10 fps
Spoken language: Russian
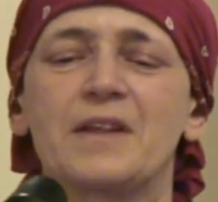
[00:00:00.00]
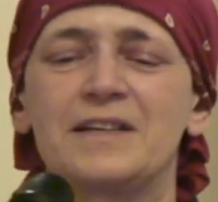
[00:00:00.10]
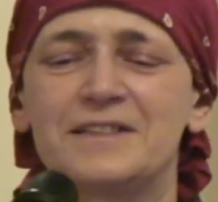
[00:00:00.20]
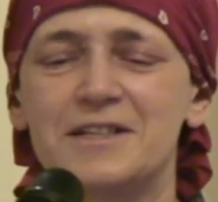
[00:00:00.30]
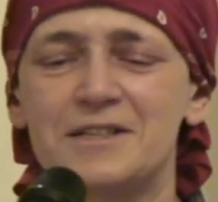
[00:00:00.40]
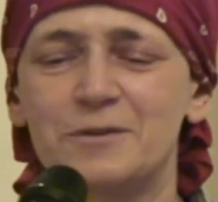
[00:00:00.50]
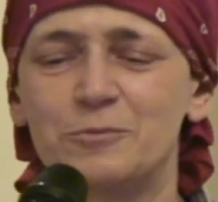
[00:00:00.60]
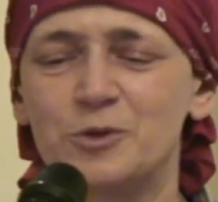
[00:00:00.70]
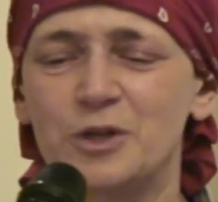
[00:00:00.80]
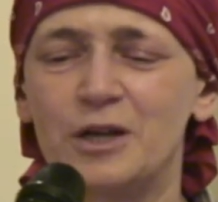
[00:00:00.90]
Здесь же
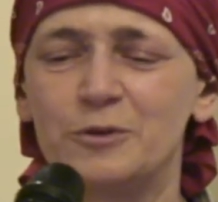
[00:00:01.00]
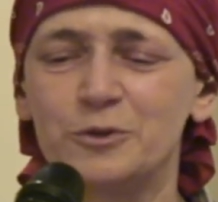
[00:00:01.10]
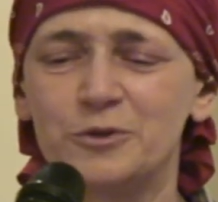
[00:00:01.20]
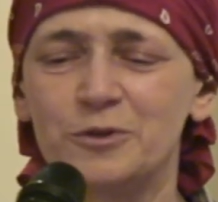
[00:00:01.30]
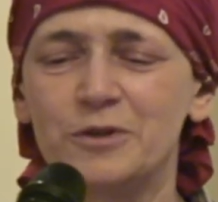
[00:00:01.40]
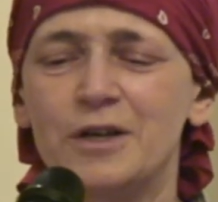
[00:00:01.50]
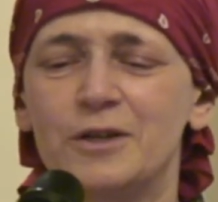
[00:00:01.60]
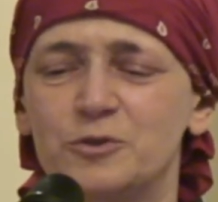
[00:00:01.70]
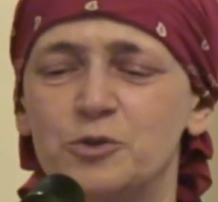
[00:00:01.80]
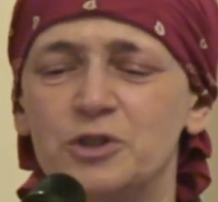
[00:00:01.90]
отмечу аллюзию,
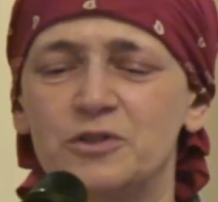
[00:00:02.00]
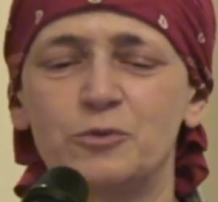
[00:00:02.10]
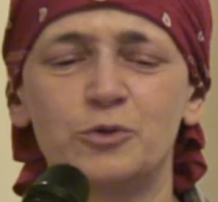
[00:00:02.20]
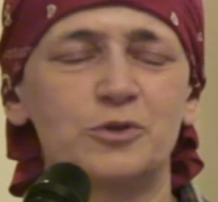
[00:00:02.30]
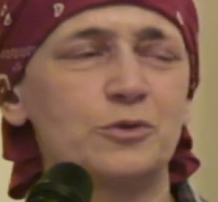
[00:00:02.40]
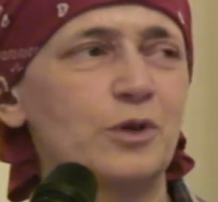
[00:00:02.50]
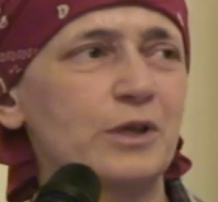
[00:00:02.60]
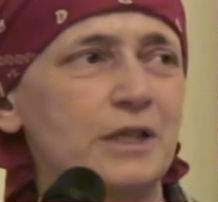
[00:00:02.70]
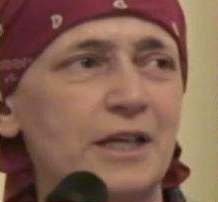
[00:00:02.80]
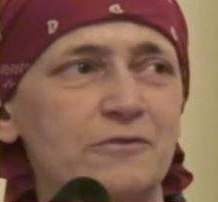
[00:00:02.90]
существующую
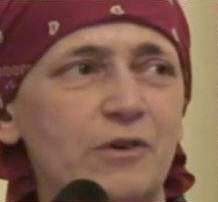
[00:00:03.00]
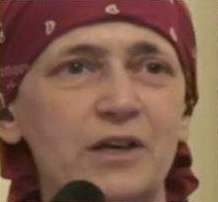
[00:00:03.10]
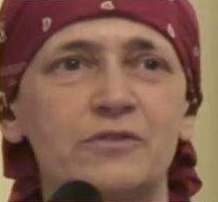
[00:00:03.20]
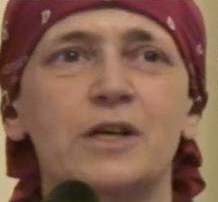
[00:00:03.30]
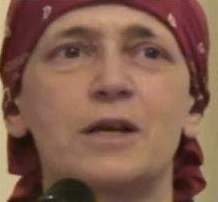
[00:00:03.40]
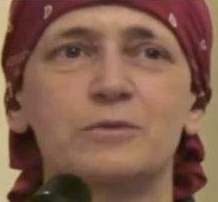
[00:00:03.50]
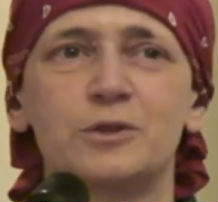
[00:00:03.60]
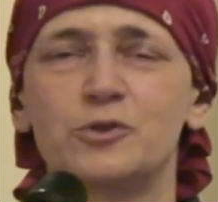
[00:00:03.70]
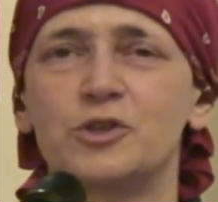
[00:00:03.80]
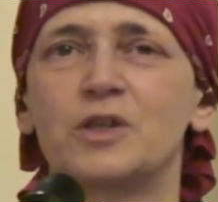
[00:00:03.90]
только для двоих, в крайнем
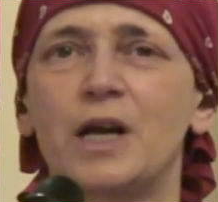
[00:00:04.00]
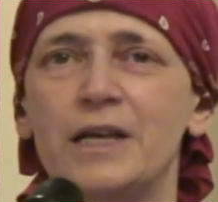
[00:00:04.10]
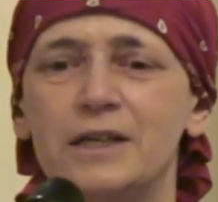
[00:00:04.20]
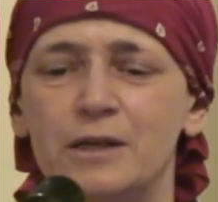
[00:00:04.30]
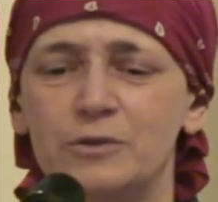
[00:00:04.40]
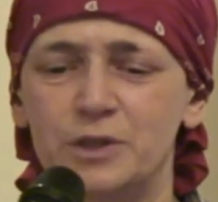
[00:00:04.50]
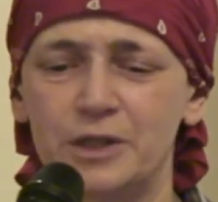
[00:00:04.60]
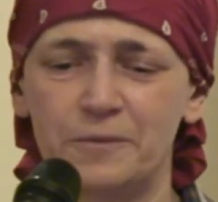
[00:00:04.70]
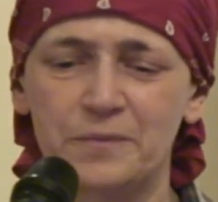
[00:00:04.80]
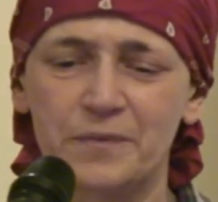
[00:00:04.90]
случае троих
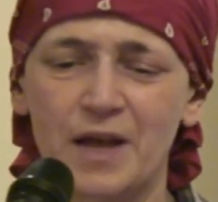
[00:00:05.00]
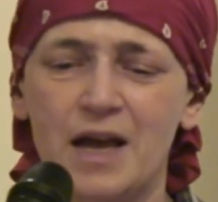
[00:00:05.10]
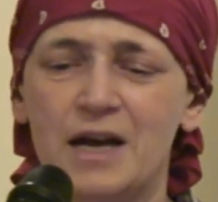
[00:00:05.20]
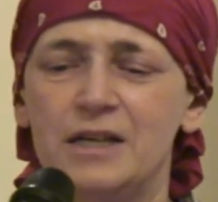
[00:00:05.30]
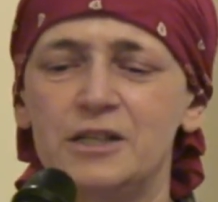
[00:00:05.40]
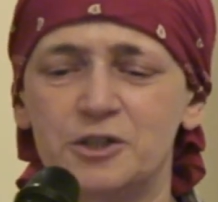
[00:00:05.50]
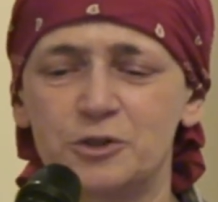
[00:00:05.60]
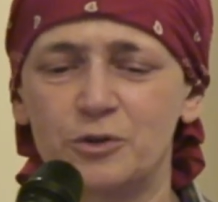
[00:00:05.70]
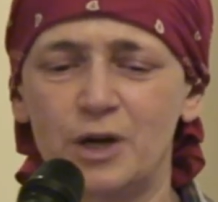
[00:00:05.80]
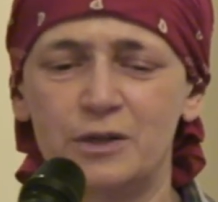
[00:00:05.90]
людей –
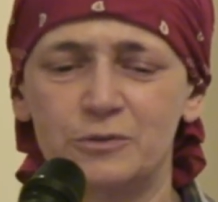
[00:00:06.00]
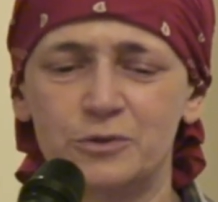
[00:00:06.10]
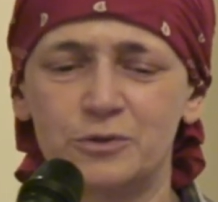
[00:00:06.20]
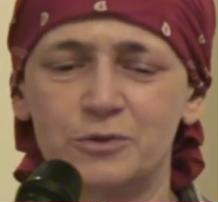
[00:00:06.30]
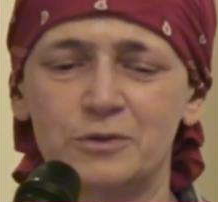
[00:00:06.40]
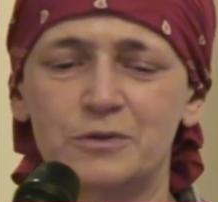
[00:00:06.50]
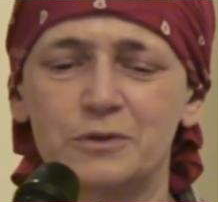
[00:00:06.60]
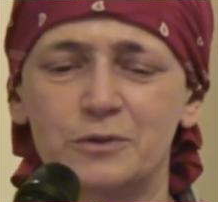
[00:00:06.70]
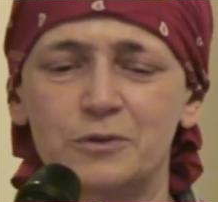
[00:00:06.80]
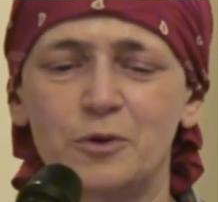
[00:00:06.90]
личную аллюзию,
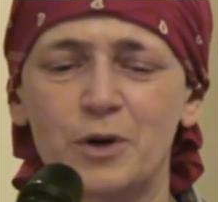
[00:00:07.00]
но